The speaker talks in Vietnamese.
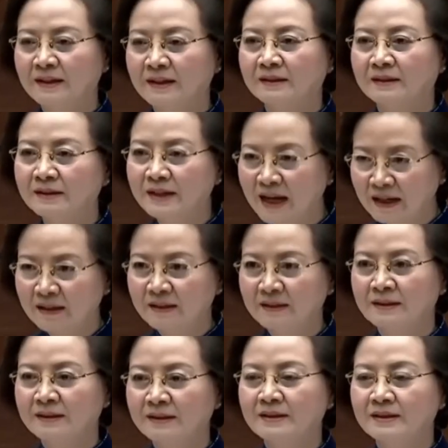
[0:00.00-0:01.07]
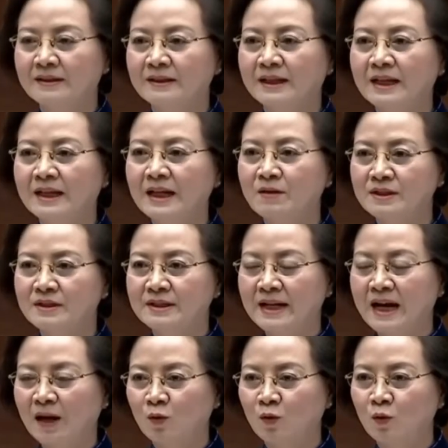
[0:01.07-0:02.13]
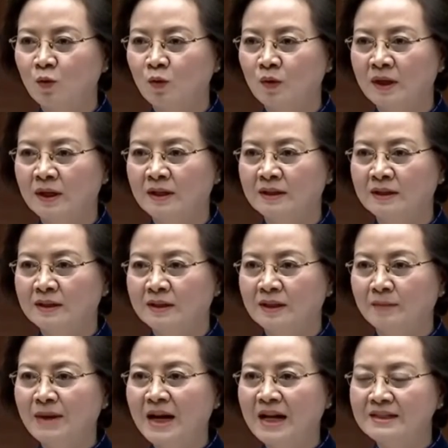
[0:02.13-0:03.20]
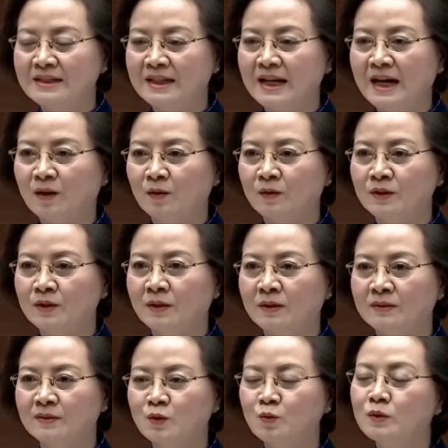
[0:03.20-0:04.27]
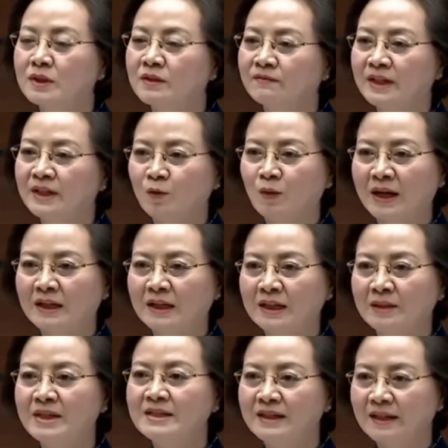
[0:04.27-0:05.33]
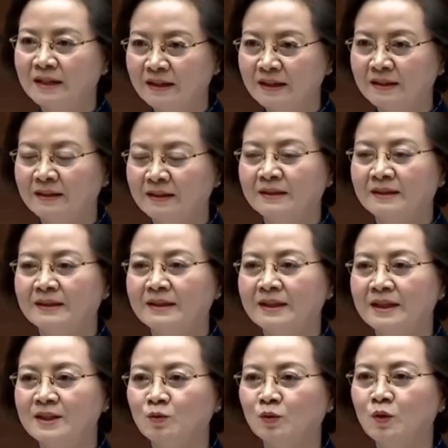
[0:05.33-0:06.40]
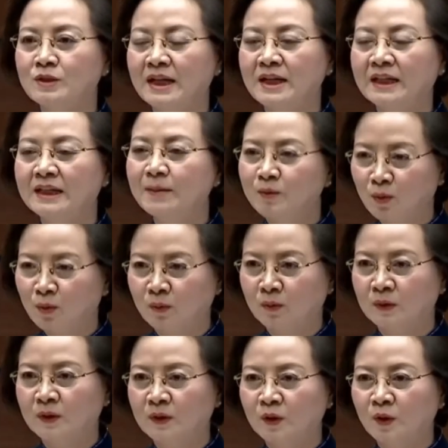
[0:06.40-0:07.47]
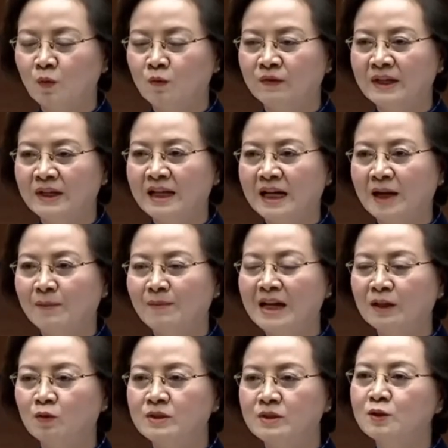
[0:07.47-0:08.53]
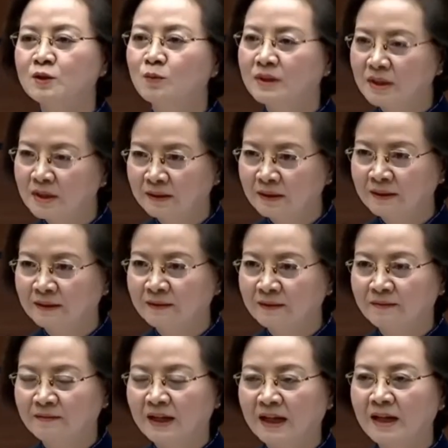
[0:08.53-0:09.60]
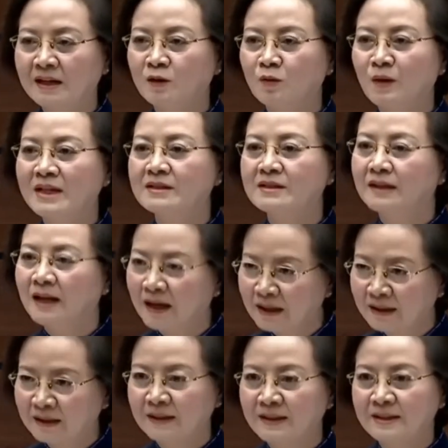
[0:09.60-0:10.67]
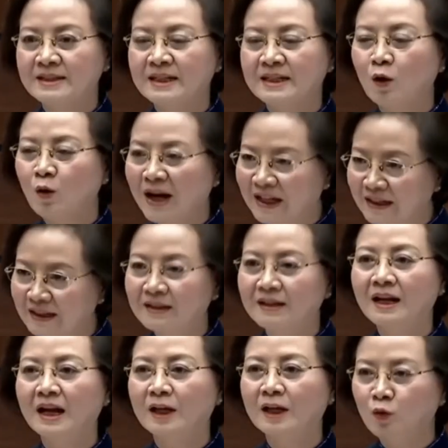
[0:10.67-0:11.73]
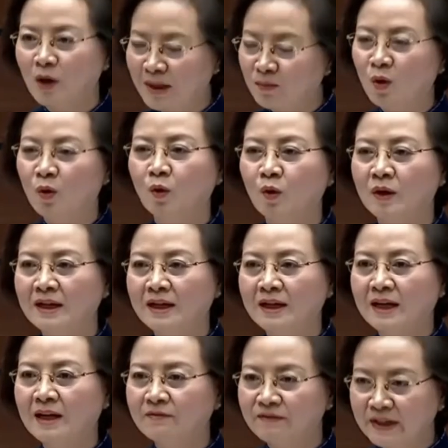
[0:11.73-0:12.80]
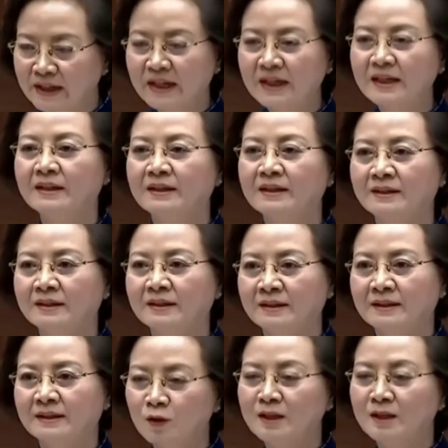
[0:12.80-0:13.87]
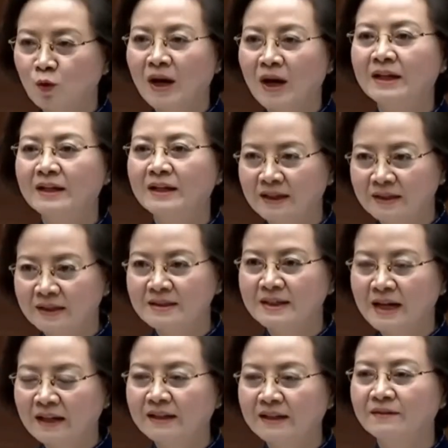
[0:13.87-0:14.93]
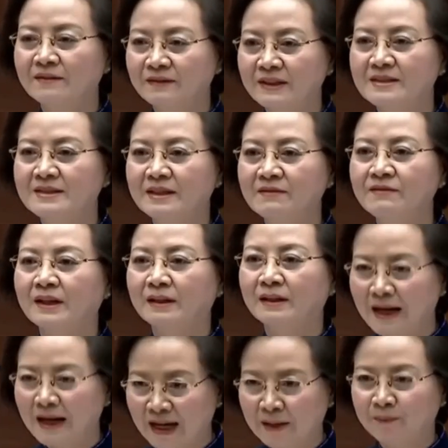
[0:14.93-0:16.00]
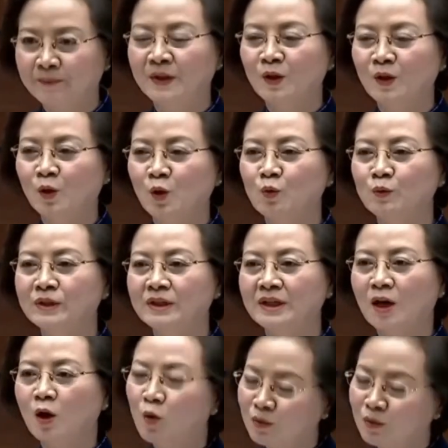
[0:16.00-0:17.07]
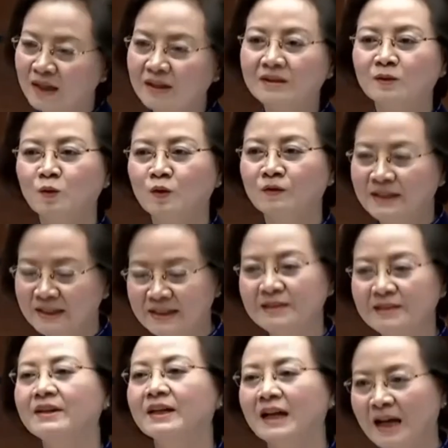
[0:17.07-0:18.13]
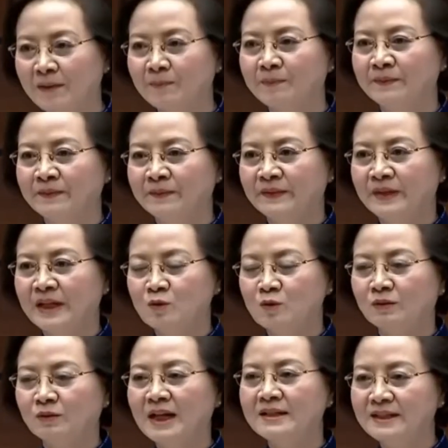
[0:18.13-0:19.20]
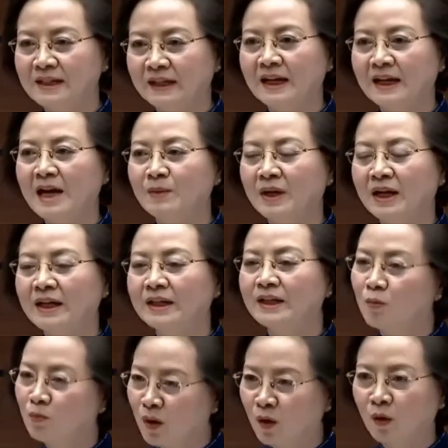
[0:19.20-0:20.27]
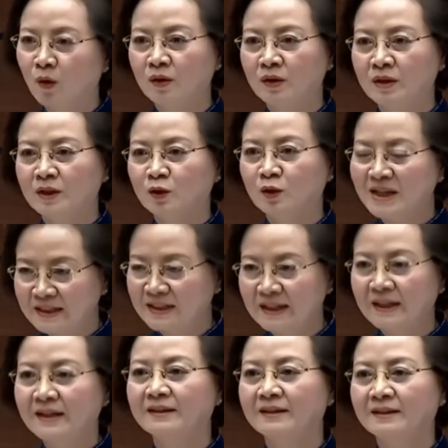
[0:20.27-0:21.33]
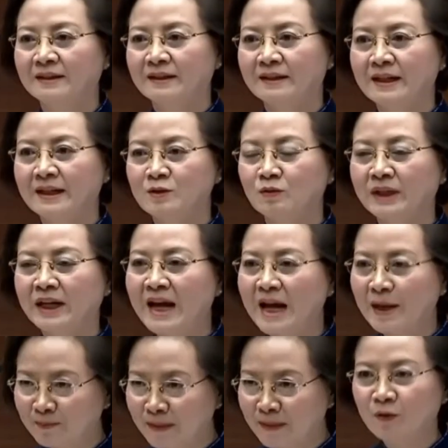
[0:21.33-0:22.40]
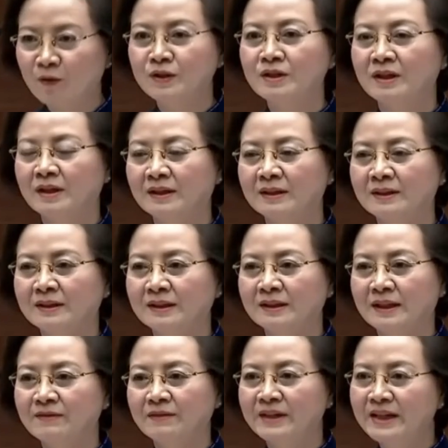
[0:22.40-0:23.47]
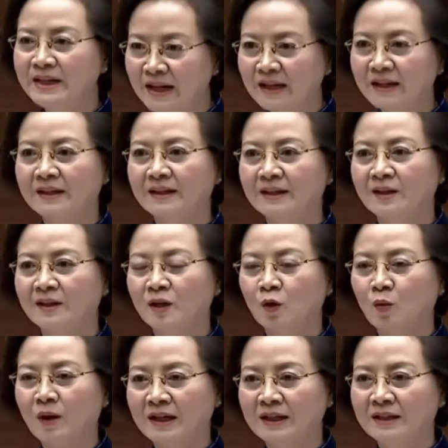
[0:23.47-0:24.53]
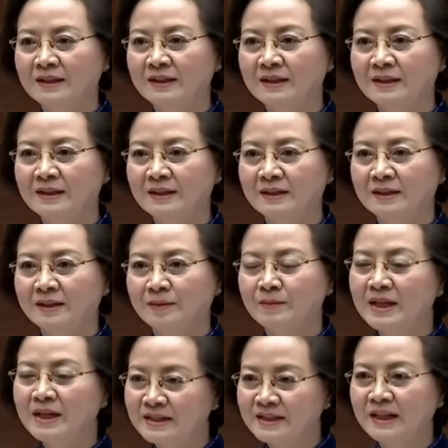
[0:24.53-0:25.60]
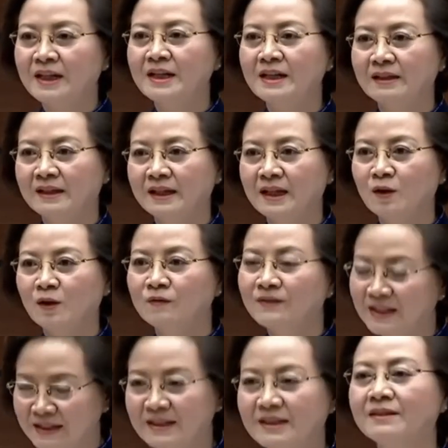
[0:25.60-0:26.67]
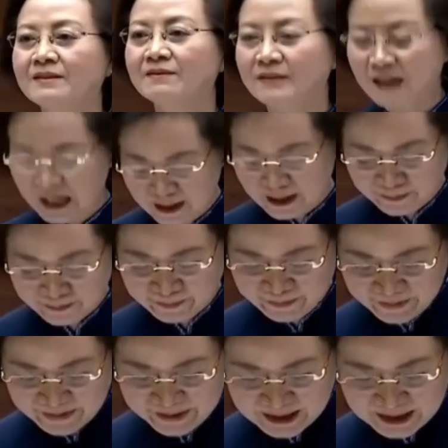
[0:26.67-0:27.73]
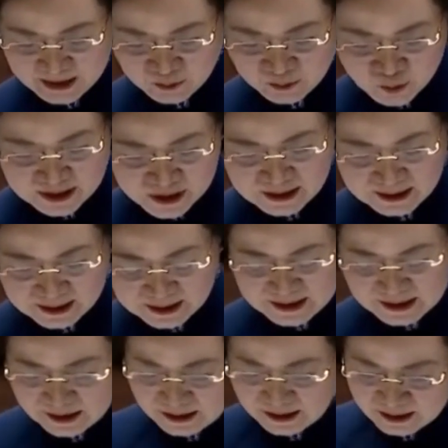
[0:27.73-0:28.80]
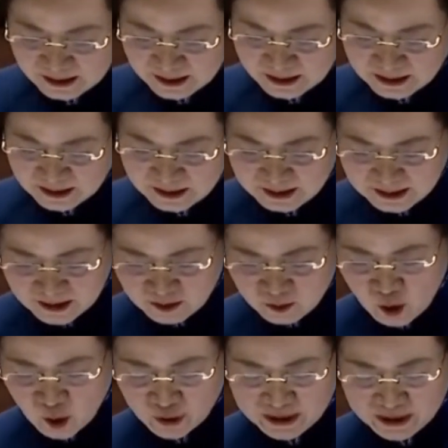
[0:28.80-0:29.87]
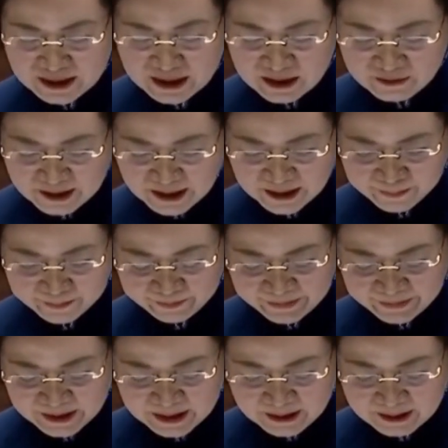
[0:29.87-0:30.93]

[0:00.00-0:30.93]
Để tới đây thì theo sự chỉ đạo của Ban Chỉ đạo Trung ương về quản lý biên chế thì chúng tôi sẽ tiếp tục cùng với lại cả Ban Tổ chức Trung ương và các cơ quan chức năng sẽ hoàn thiện lại toàn bộ các vấn đề liên quan đến xác định vị trí việc làm cũng như là khung năng lực của vị trí việc làm để chúng ta triển khai một cách đồng bộ, toàn diện để chúng ta đảm bảo được cái vấn đề quản lý biên chế theo vị trí việc làm. Thì chúng tôi xin trả lời câu hỏi thứ nhất như vậy.